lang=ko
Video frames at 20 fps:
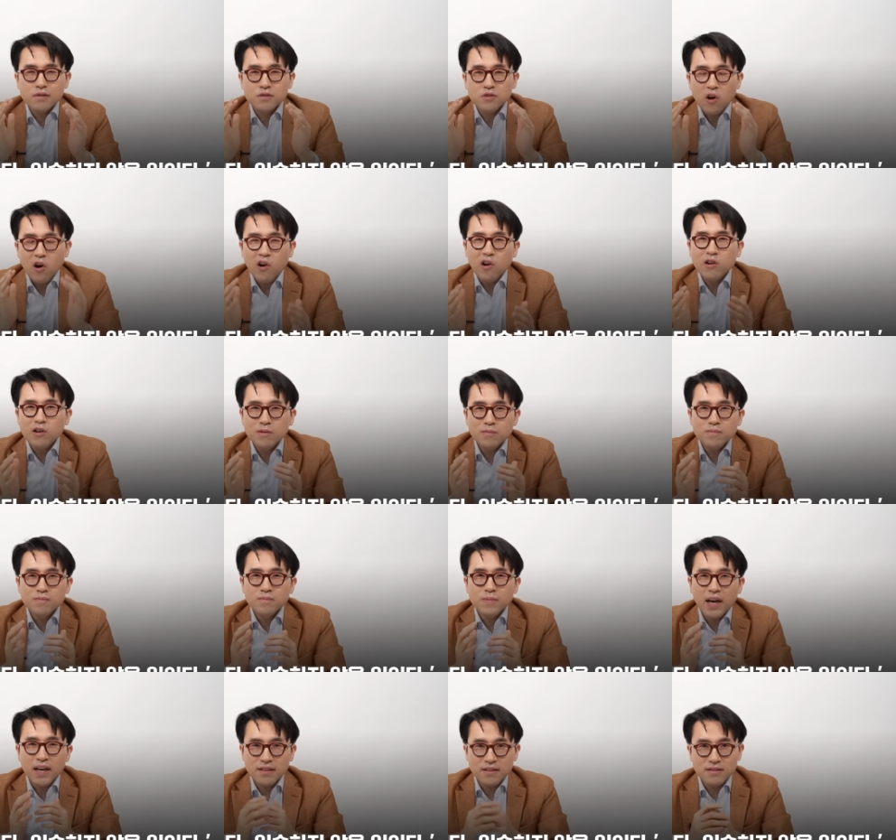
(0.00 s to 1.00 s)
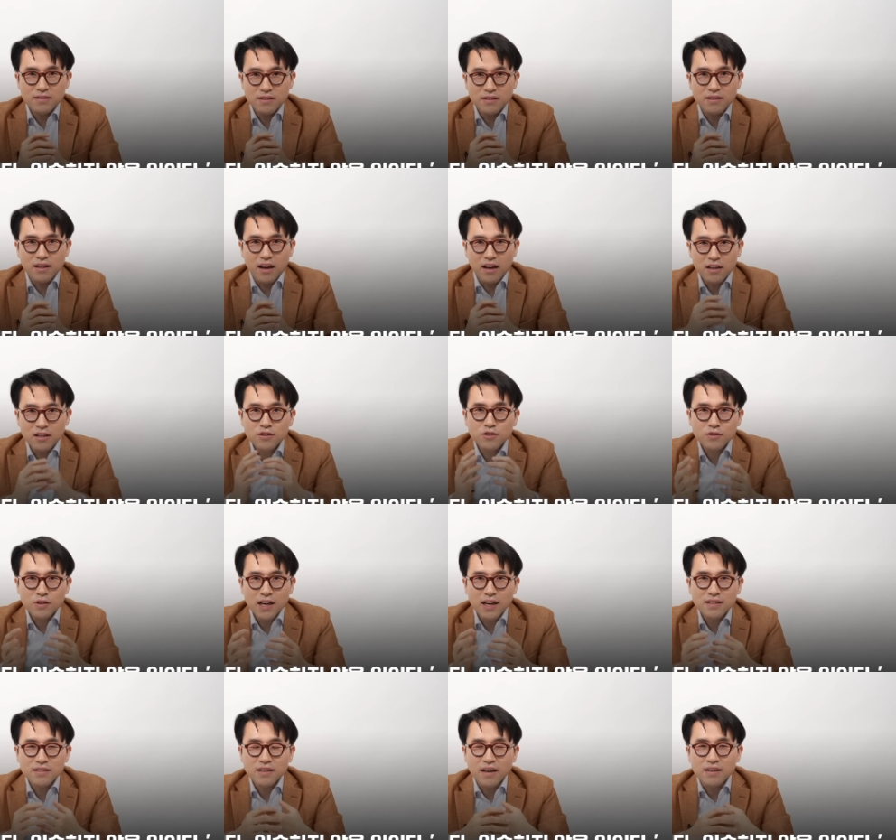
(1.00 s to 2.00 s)
처음 하는 일이다,
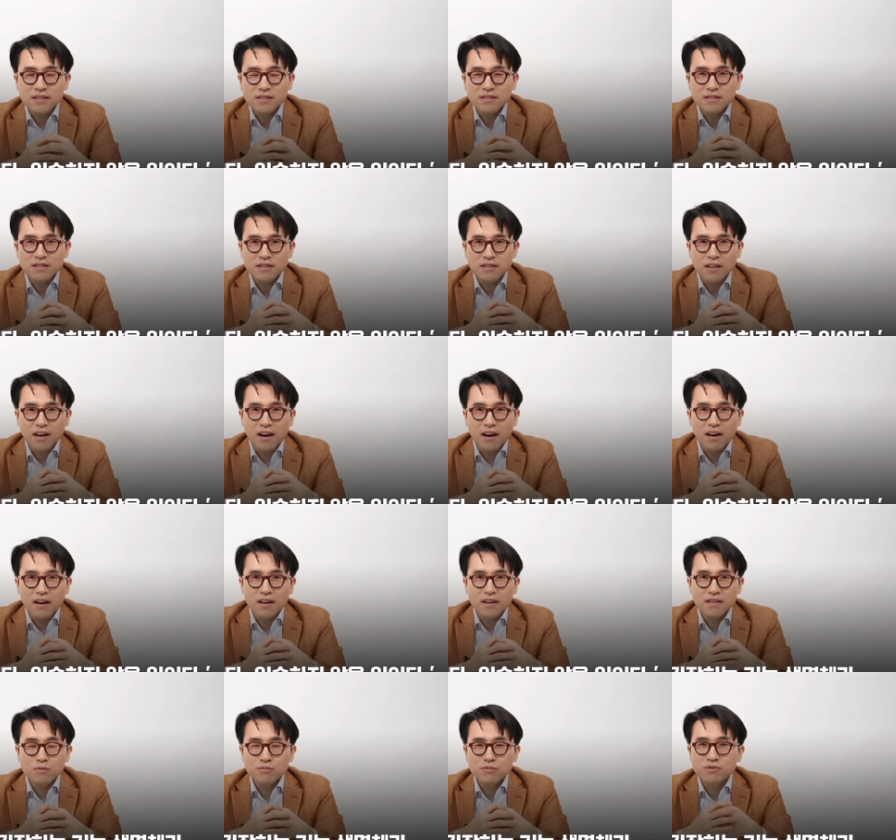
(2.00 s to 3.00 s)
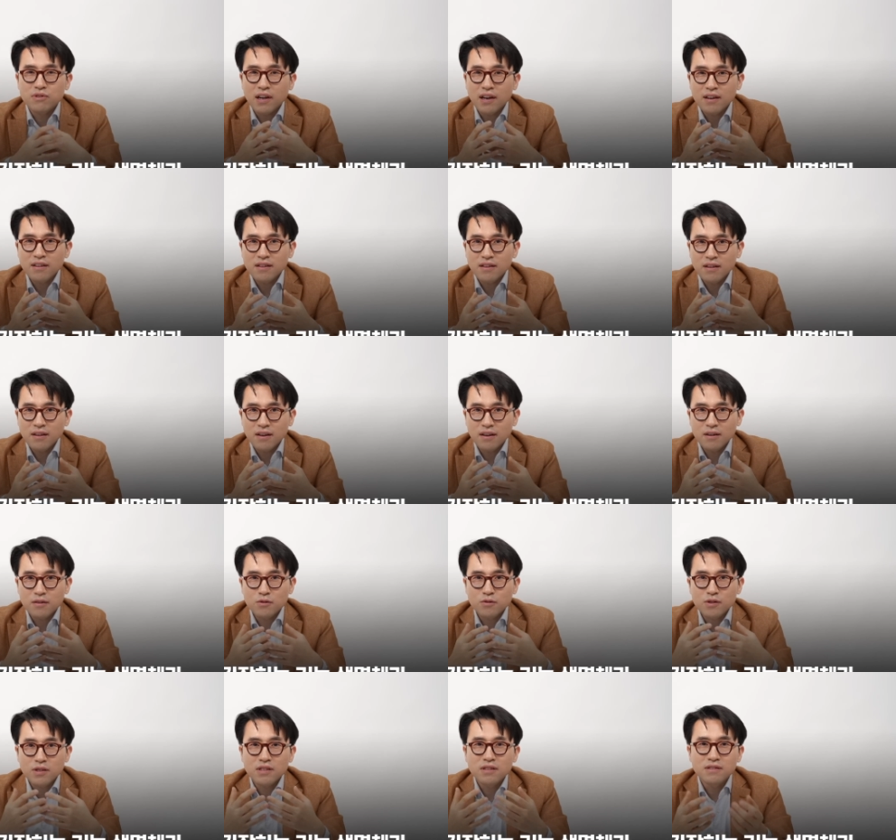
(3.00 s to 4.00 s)
익숙하지 않은 일이다,
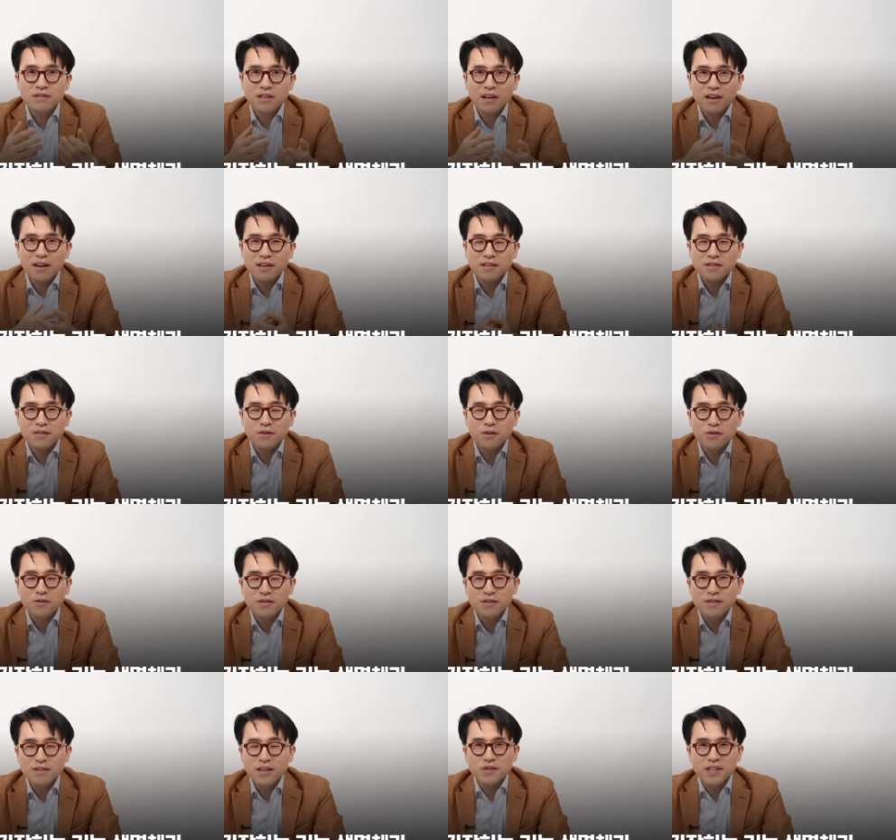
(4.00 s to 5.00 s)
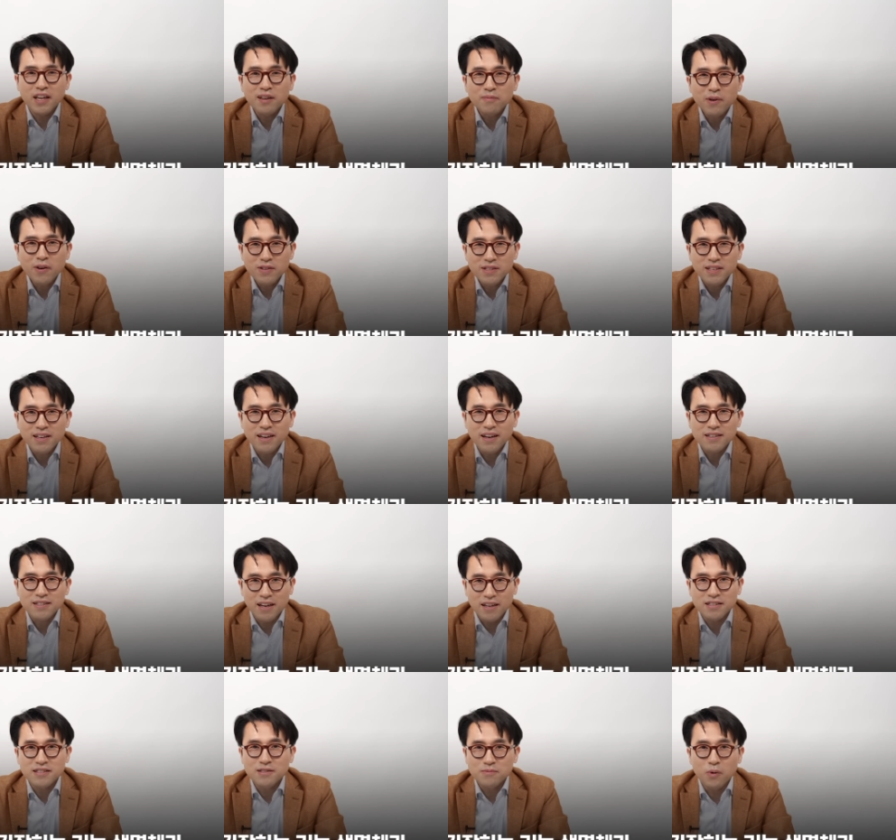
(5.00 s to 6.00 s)
불안해하고 긴장하는 거는 생명체가
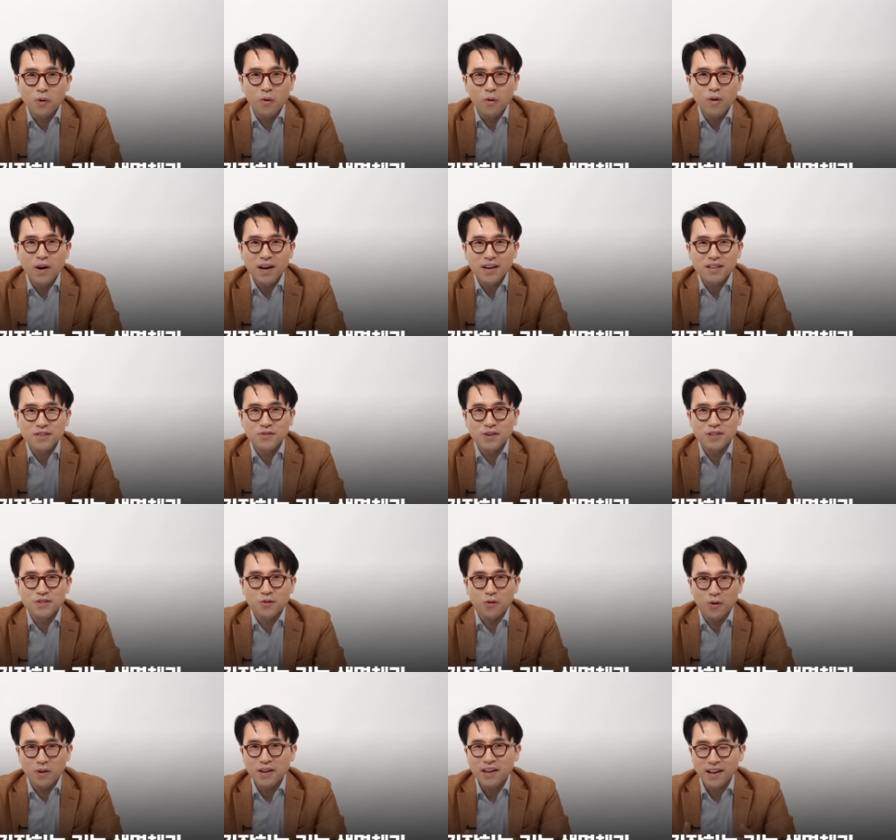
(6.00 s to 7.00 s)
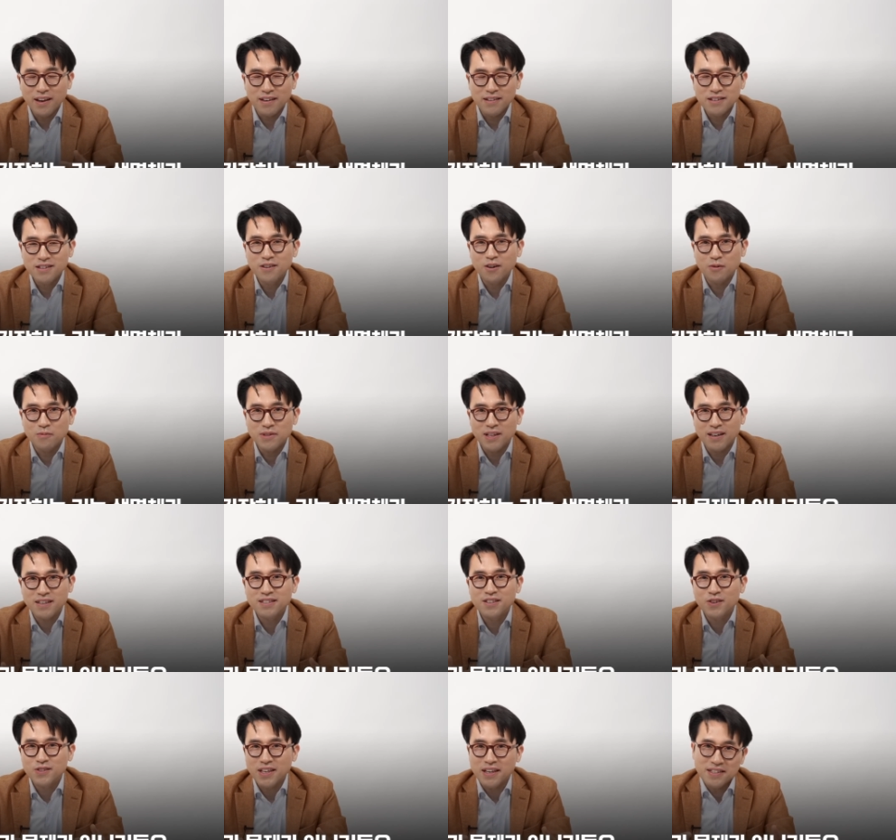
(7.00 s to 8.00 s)
자신을 보호하기 위해서 원래 있는 겁니다.
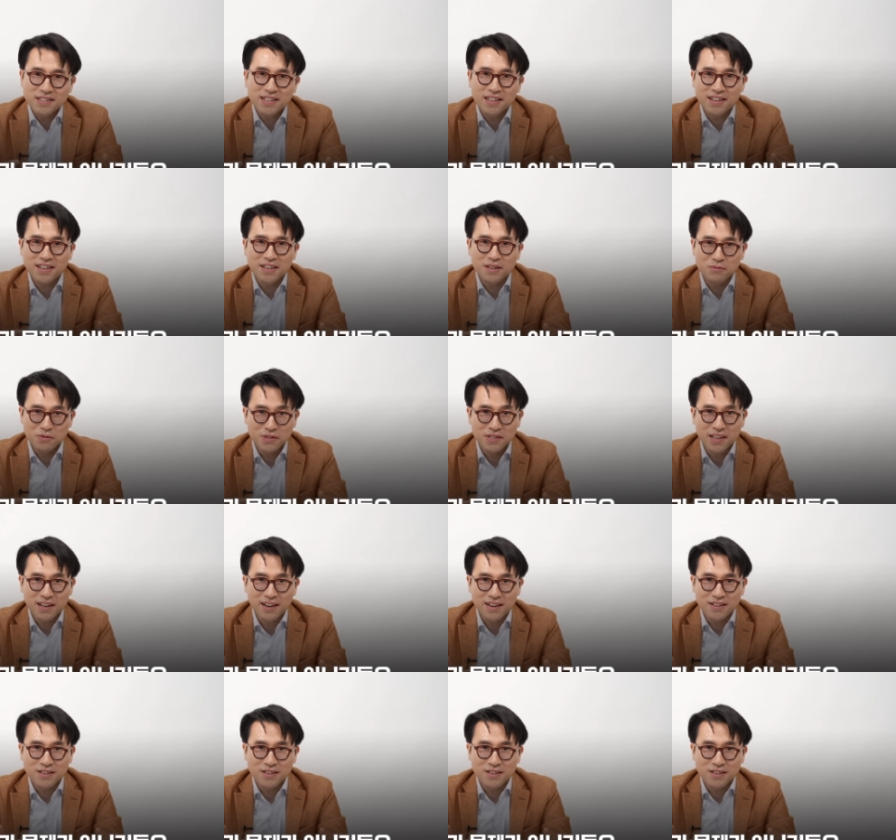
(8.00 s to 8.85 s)
그거 자체가 문제가